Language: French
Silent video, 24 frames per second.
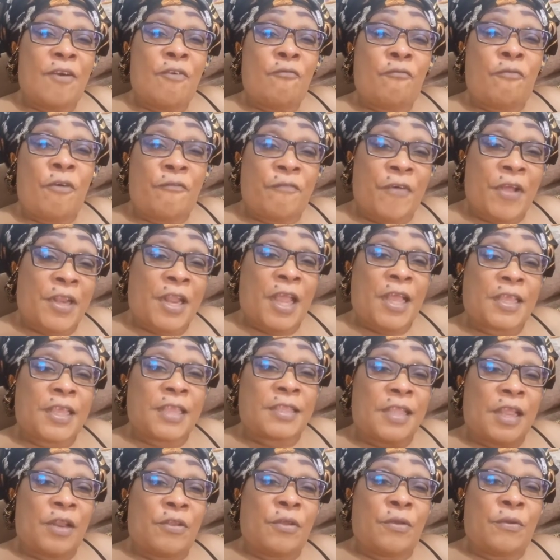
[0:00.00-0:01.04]
Fofana, qui
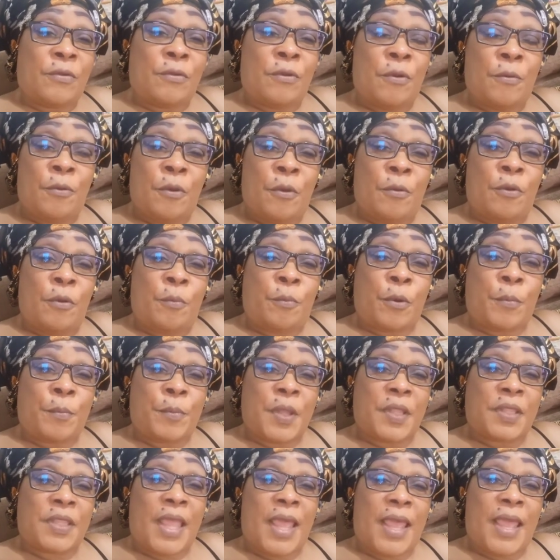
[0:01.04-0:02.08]
était le,
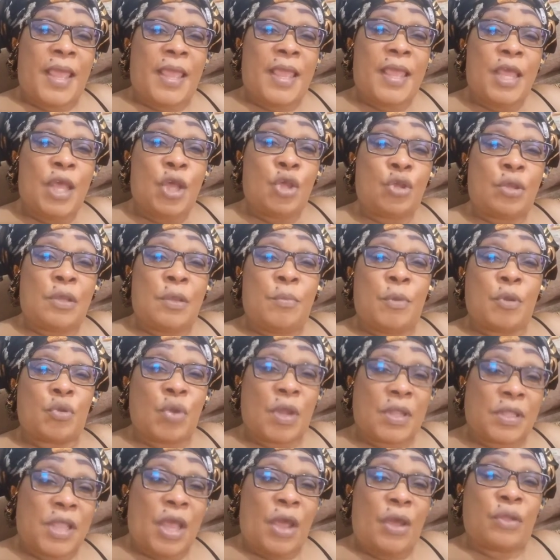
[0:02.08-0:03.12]
propriétaire, qui me
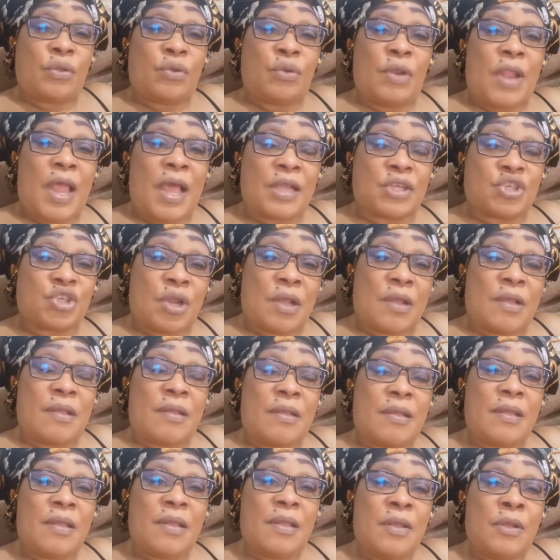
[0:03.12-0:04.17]
doit d'ailleurs de l'argent.
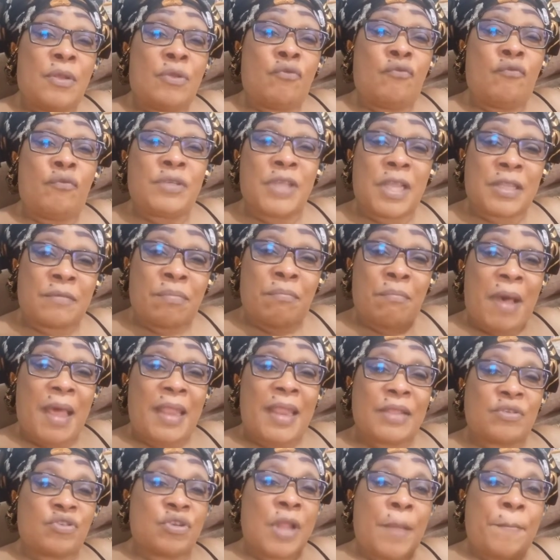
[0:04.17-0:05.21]
Vous êtes
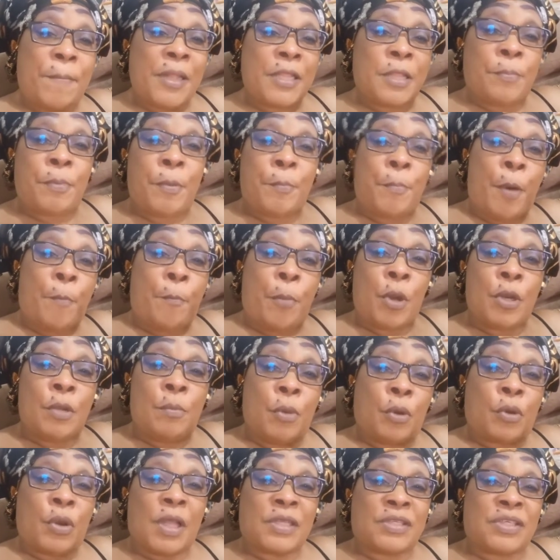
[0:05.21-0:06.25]
malade, tu n'as pas de pipo
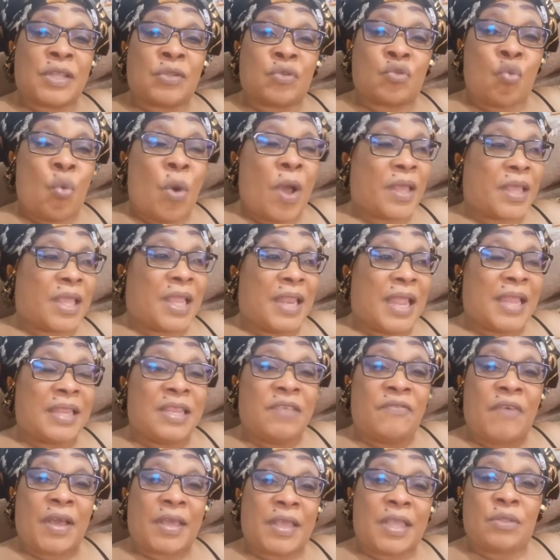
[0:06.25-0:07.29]
polémique là, c'est toi qui es la
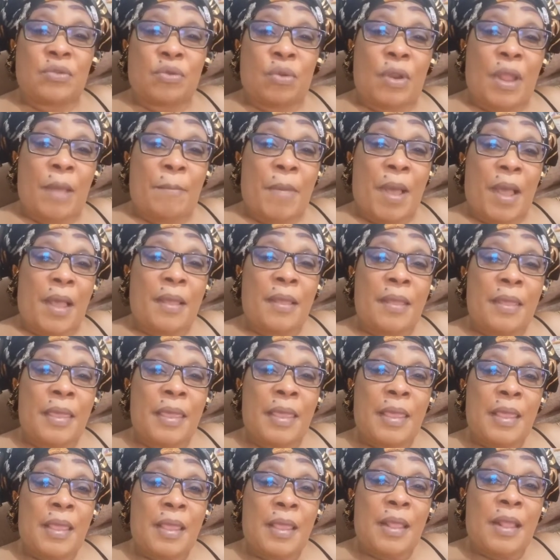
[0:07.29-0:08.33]
nivakine de là-bas.
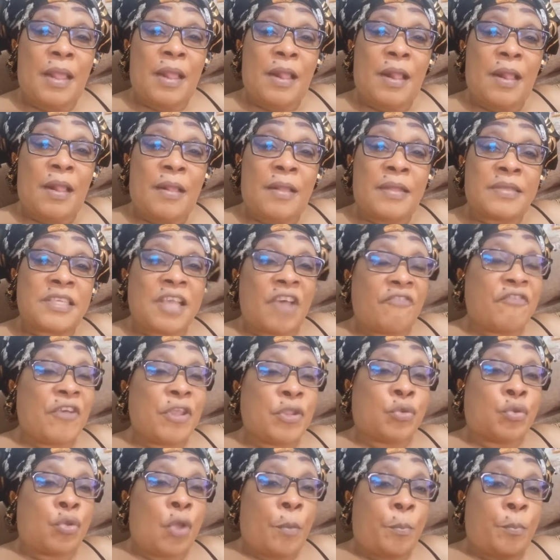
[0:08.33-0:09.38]
Ça
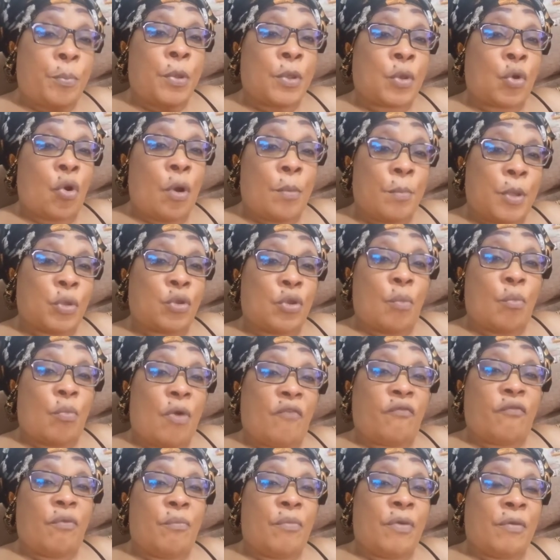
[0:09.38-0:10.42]
fait depuis combien de
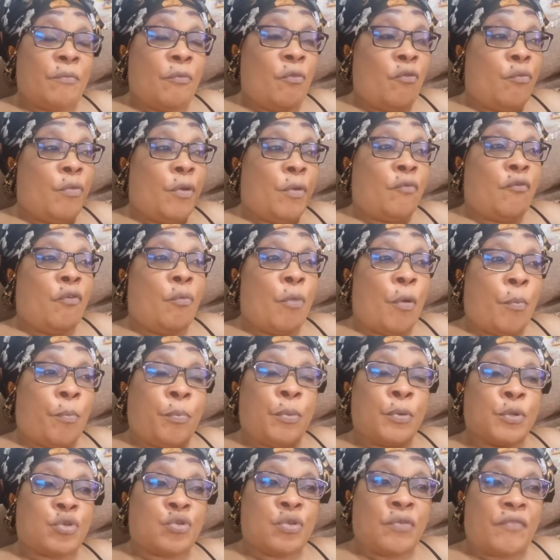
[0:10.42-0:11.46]
mois vous me, vous me,
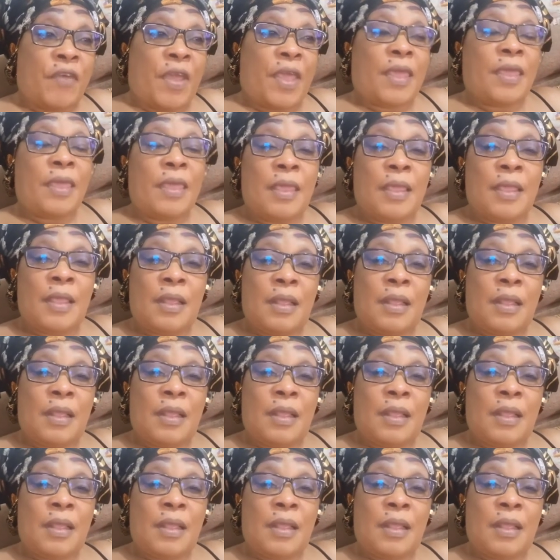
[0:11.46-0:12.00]
poursuivez